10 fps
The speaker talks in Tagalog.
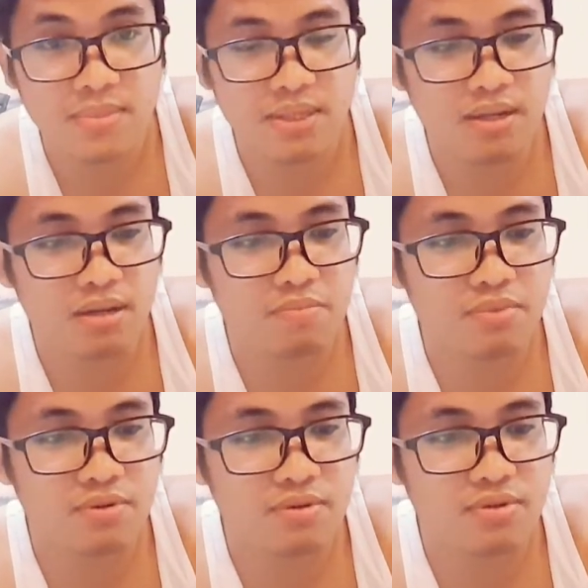
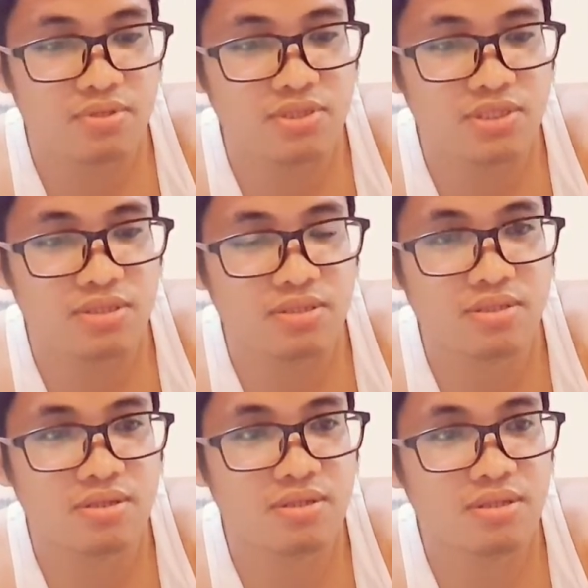Tapos
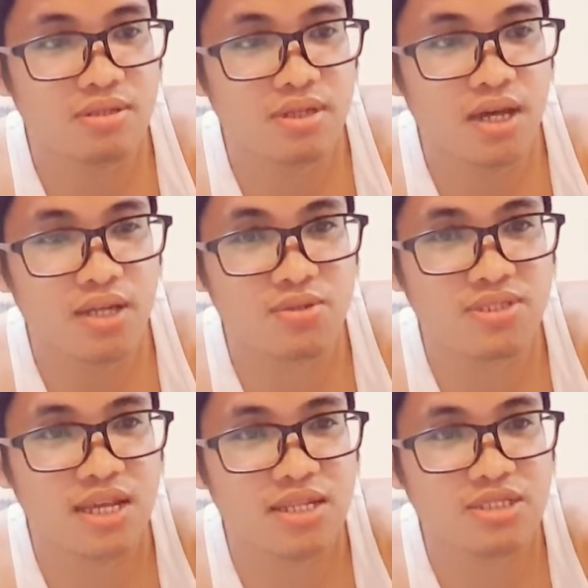ito yung
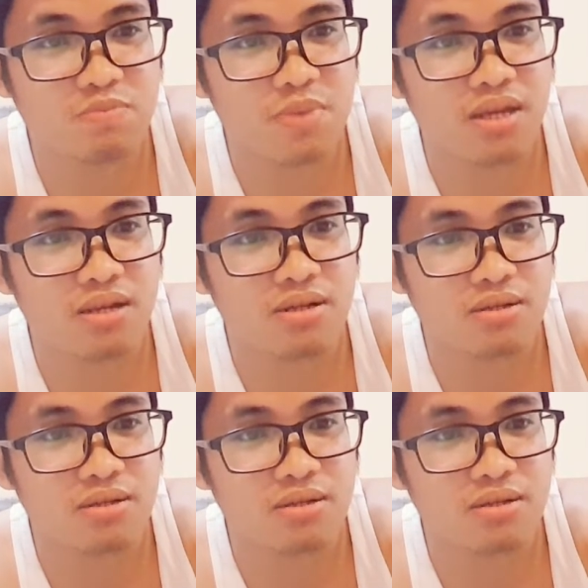sa S Pen.